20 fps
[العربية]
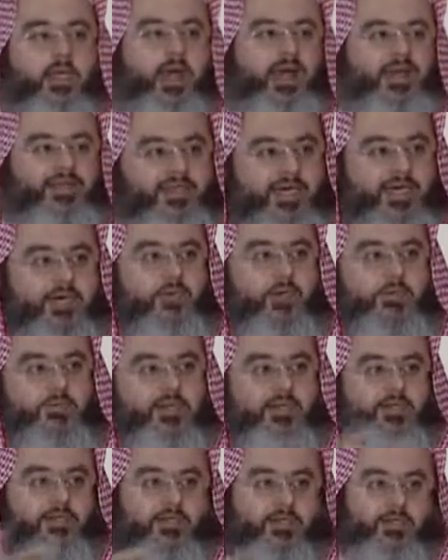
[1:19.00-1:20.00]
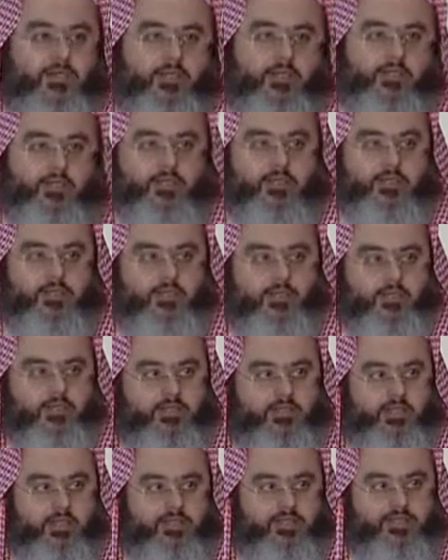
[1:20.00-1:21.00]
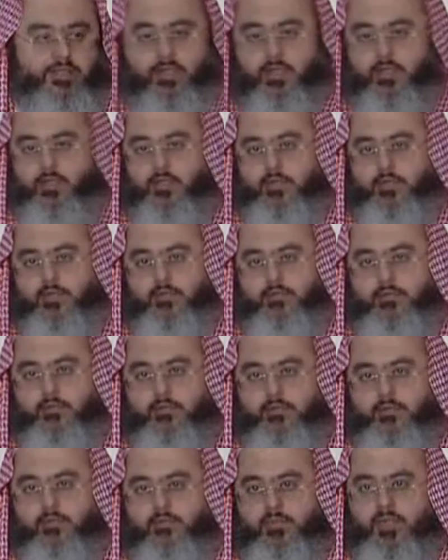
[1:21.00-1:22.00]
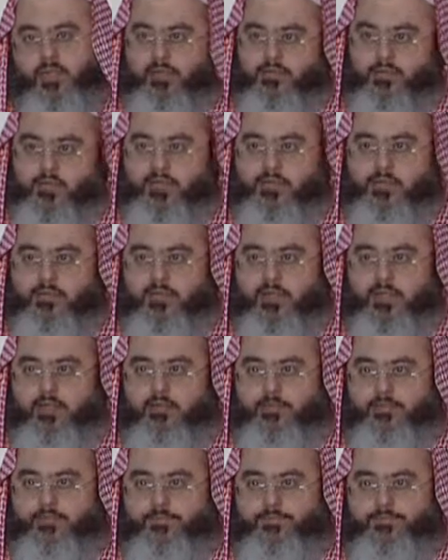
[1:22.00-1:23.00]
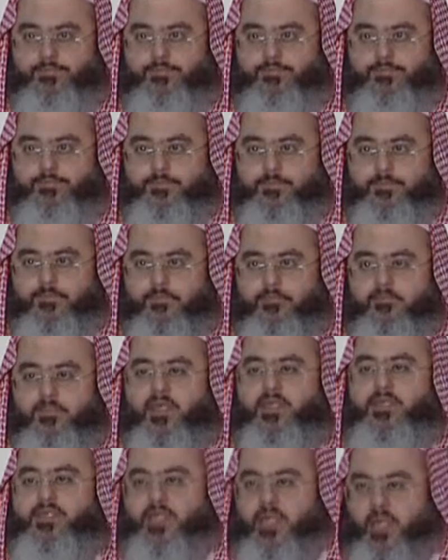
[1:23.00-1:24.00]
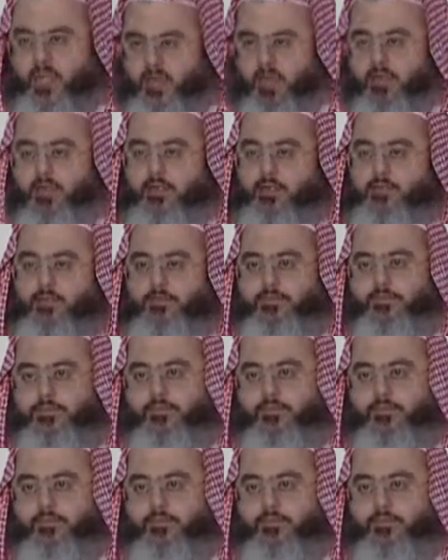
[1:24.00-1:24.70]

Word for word: عداوة بين شخصين من المسلمين بين جارين